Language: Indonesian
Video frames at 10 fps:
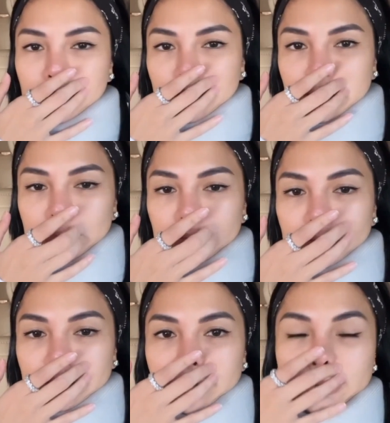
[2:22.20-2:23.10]
Nikita
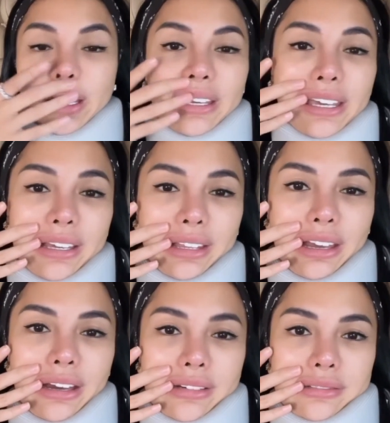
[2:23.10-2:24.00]
Mirzani
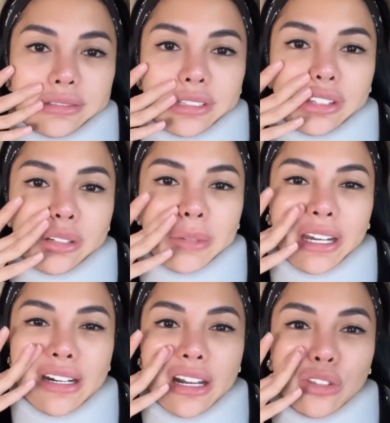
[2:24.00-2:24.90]
menanggapi santai
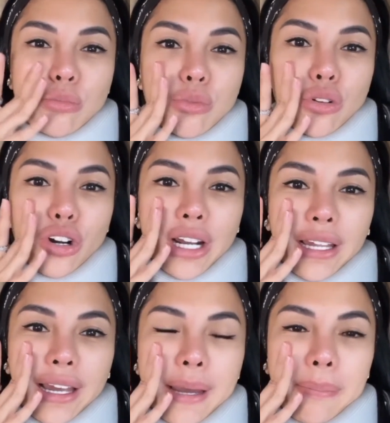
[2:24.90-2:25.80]
laporan polisi yang
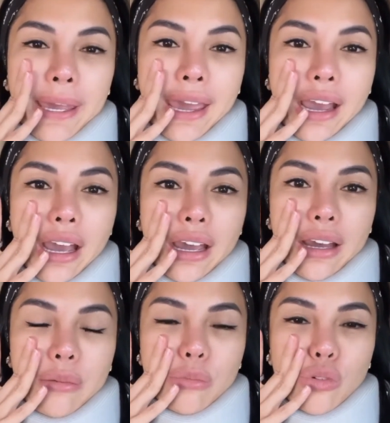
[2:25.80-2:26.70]
dibuat Tengku
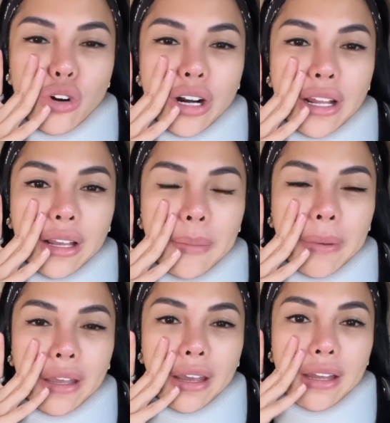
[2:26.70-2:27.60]
Zanzabella
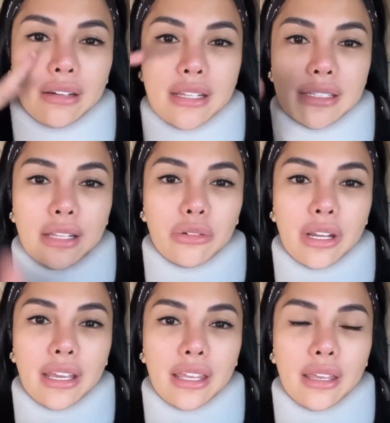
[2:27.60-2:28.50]
terhadapnya atas
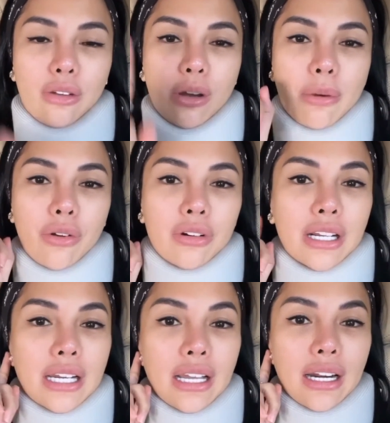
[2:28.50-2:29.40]
dugaan pencemaran
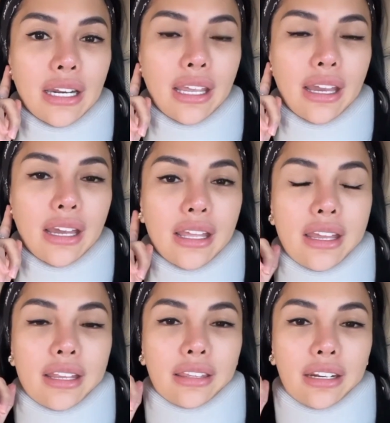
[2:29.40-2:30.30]
nama baik dan
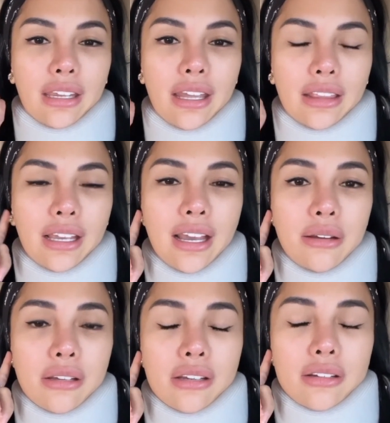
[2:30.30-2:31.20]
penyebaran data
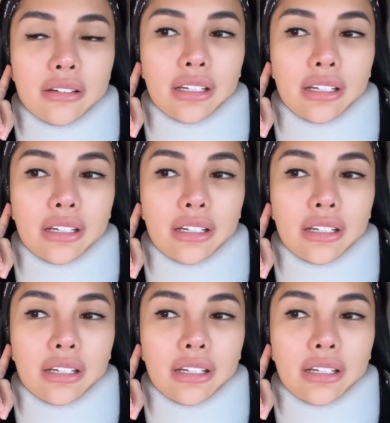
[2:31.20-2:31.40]
pribadi.